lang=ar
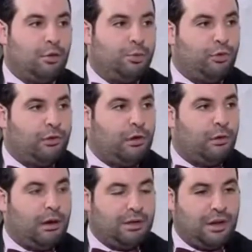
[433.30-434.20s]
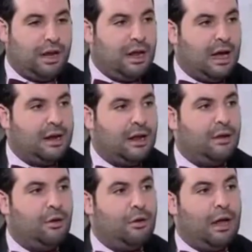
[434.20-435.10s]
خاطر نحن
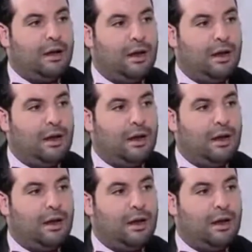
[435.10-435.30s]
عندنا